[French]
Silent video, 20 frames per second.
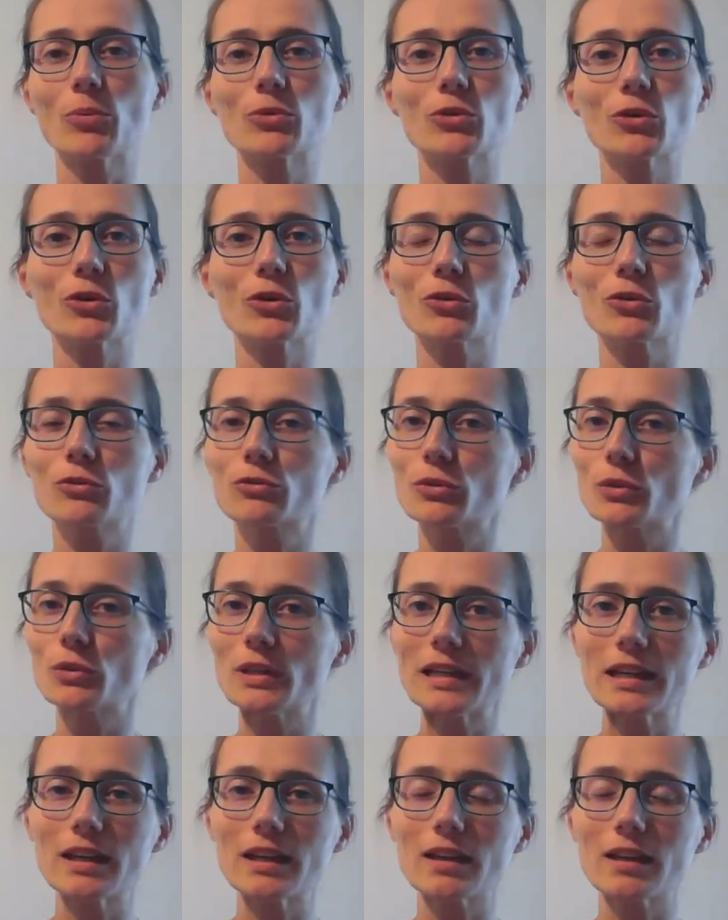plutôt que de vous
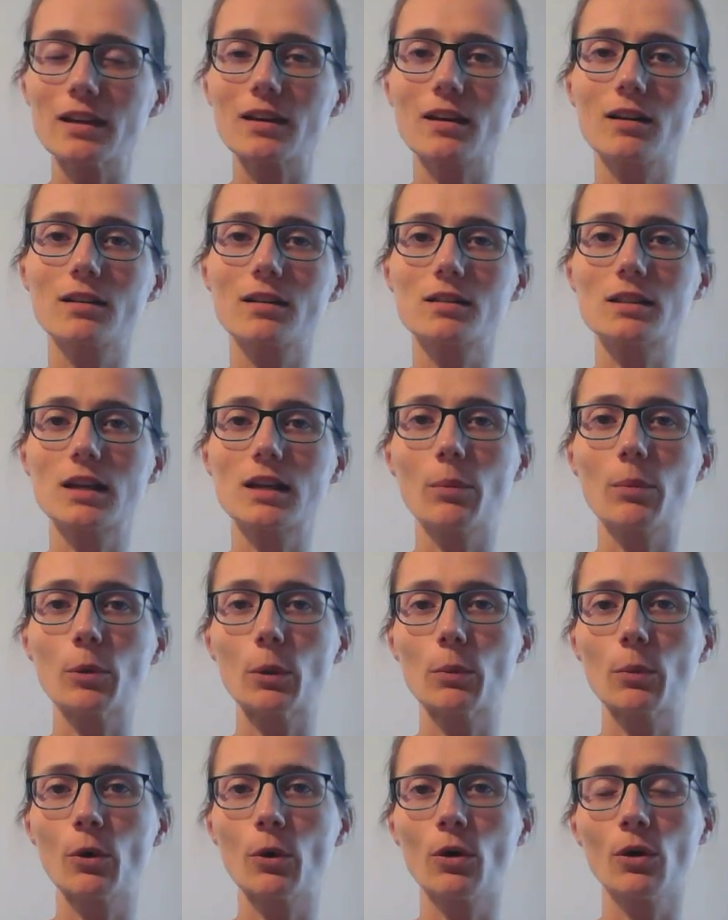lire
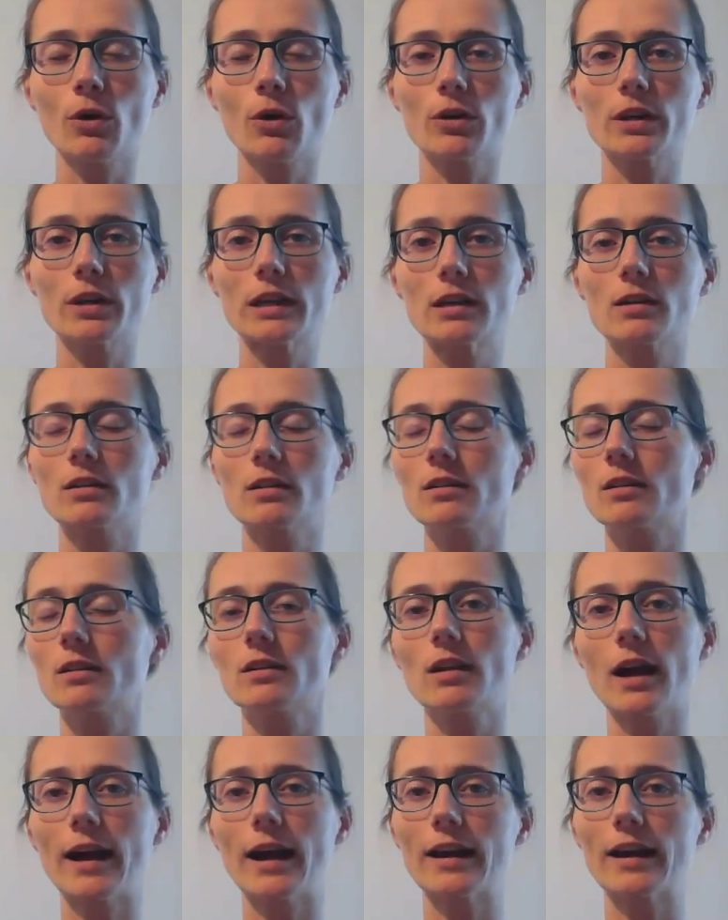simplement et,
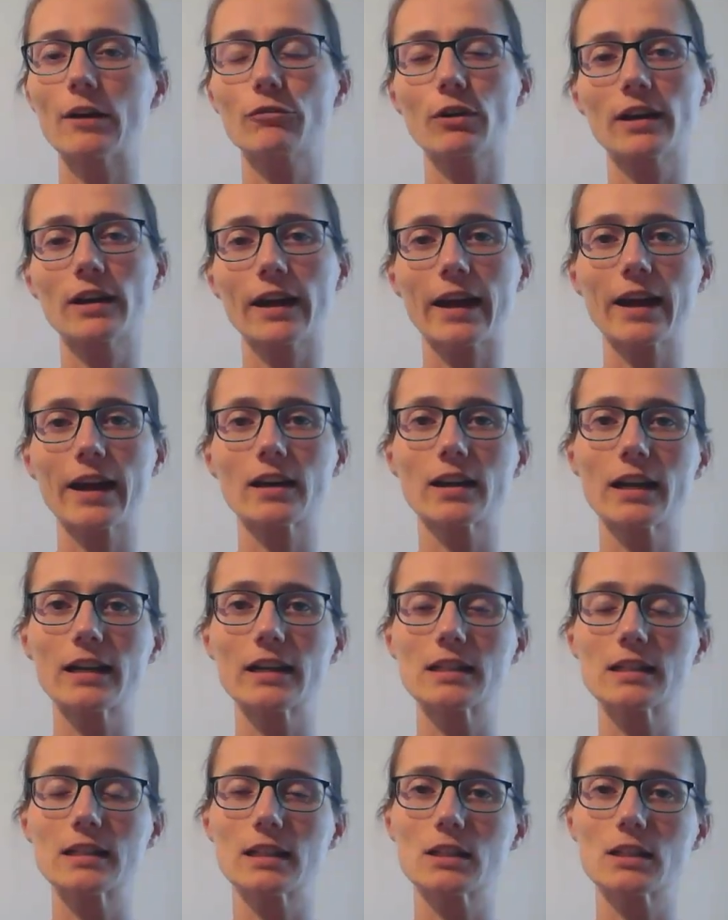à la fois les règles et
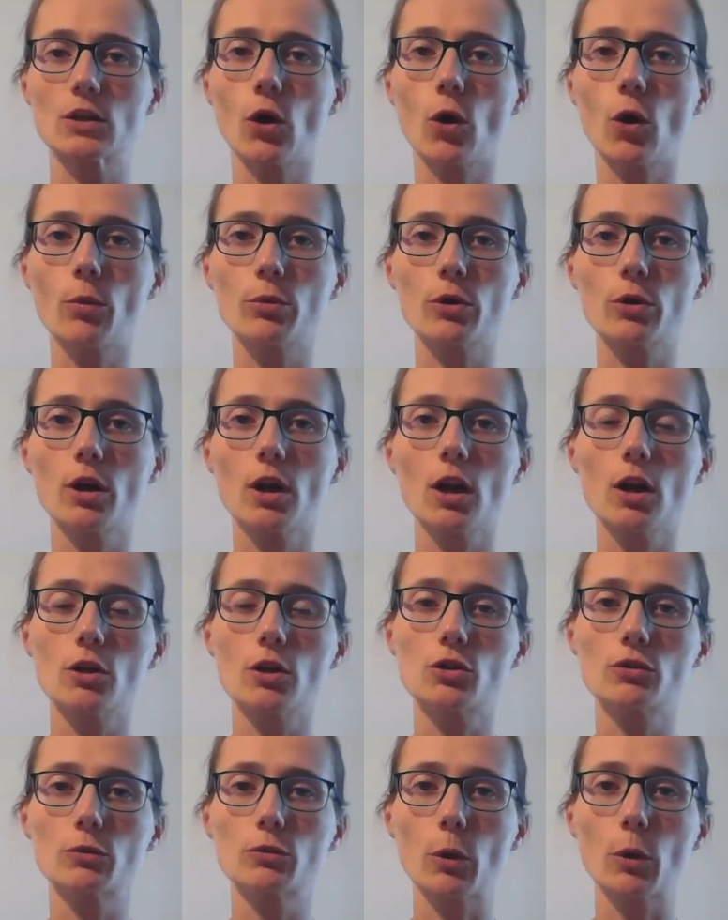les exemples,
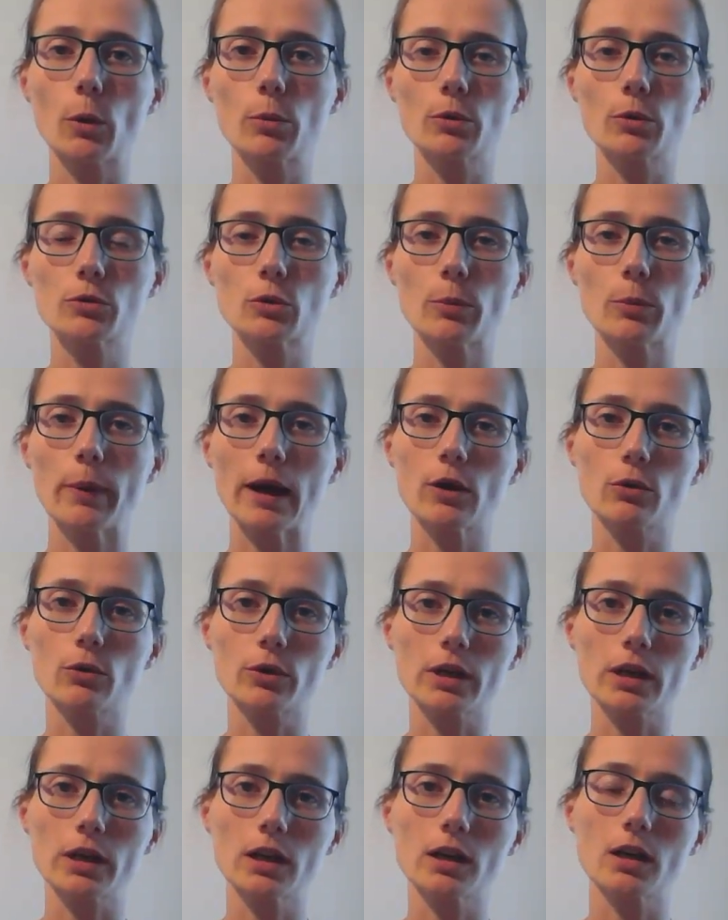je vous propose de
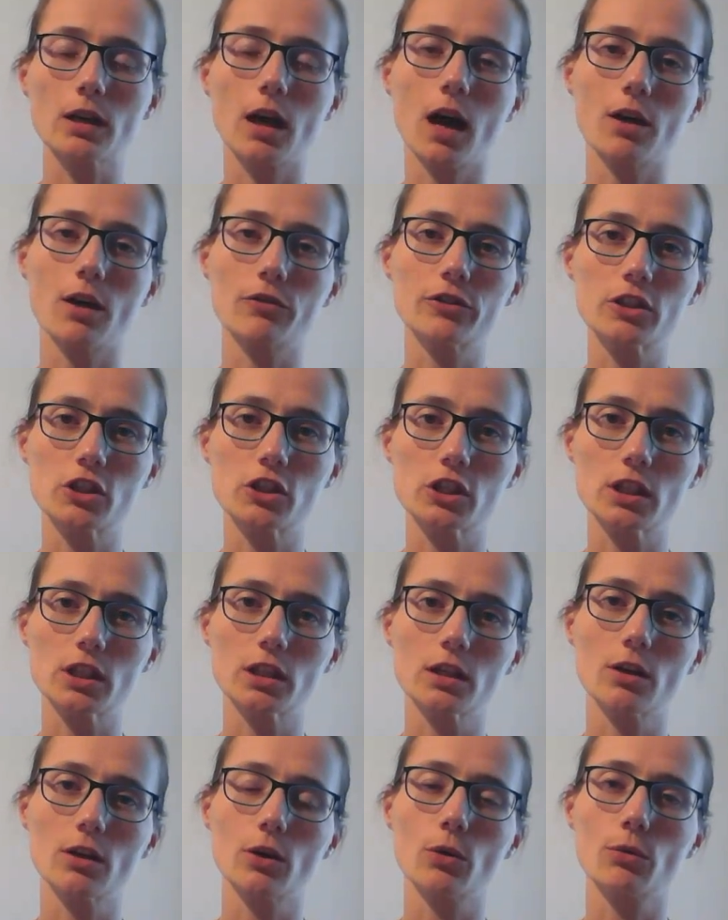parcourir un
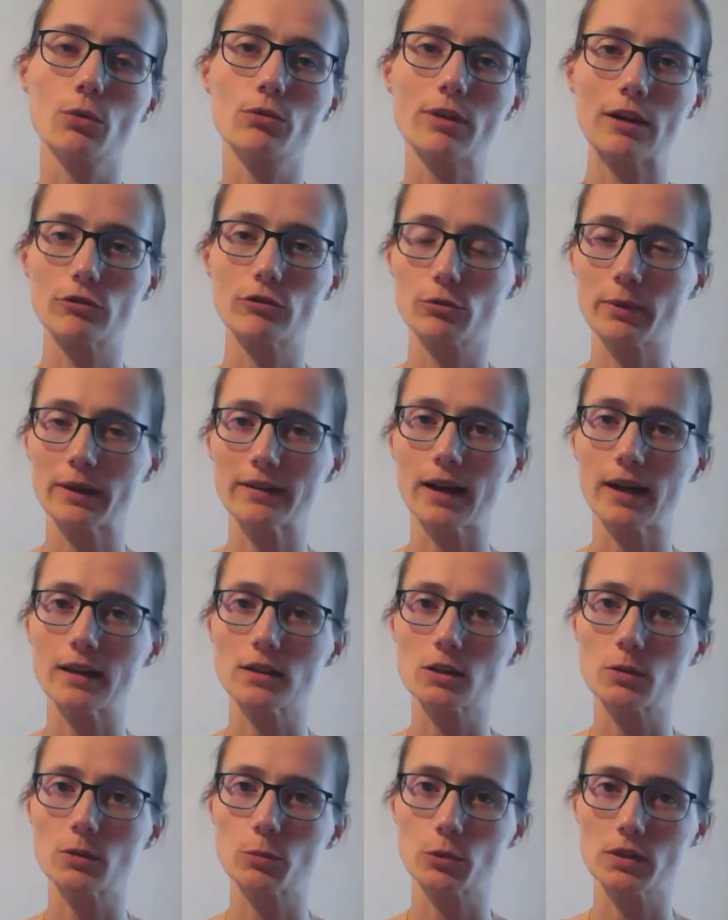fichier qu'on va vous mettre à
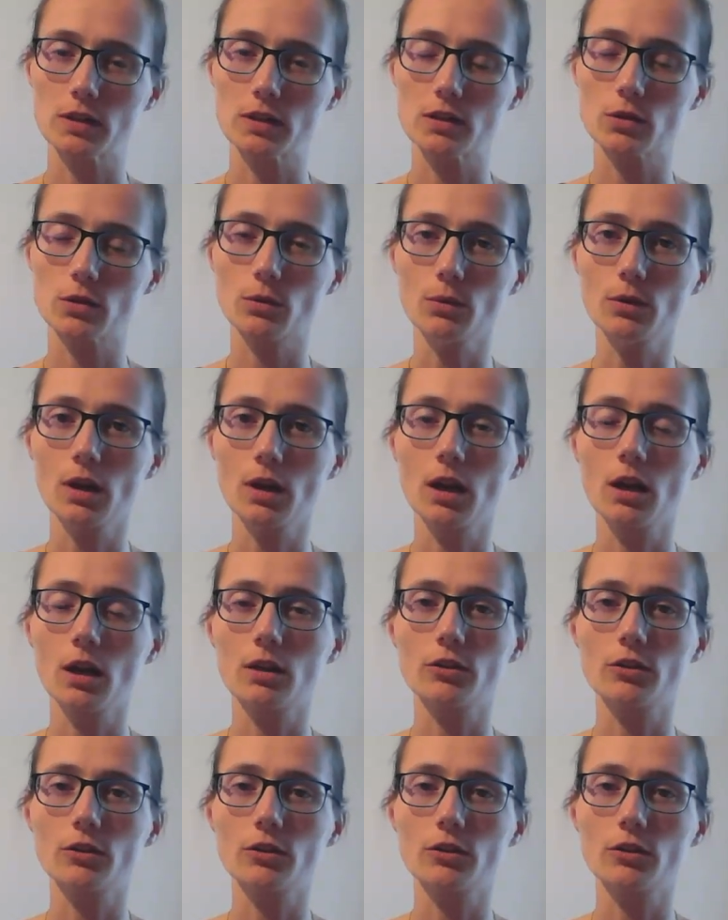disposition,